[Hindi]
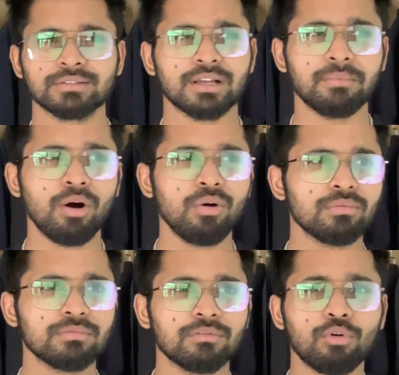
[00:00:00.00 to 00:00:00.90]
समाव
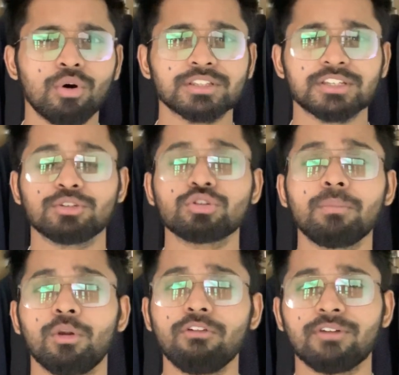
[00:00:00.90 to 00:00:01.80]
वो अच्छे से उसको
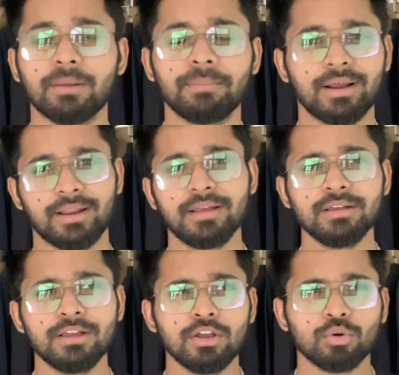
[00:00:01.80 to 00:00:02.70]
पुल ऑफ कर पा रहे
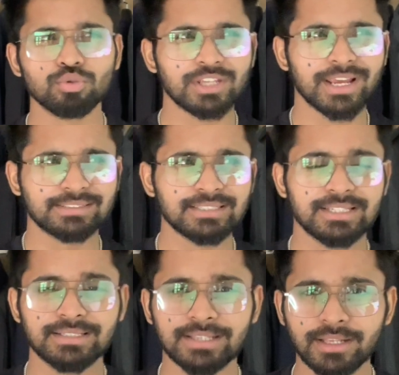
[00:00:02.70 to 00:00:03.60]
हैं कुछ एक ऐसी
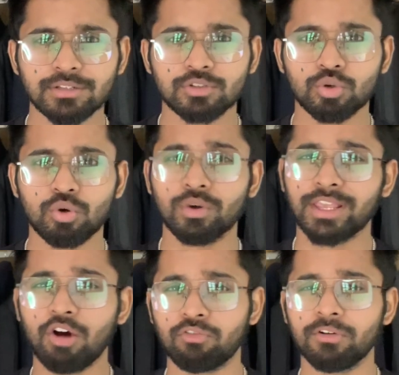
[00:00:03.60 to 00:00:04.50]
चीज़ है जो
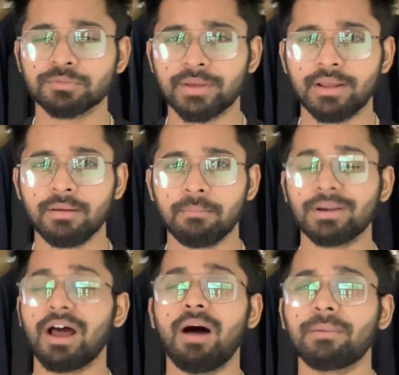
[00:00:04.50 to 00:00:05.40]
उनके आउटफिट्स में है
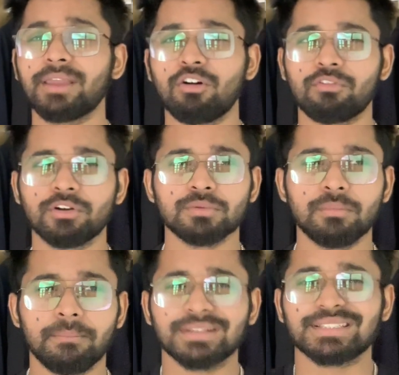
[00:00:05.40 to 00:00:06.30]
बट आपके आउटफिट्स में
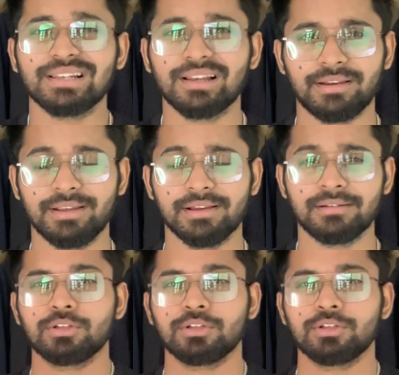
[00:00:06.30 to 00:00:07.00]
मिसिंग लग रही है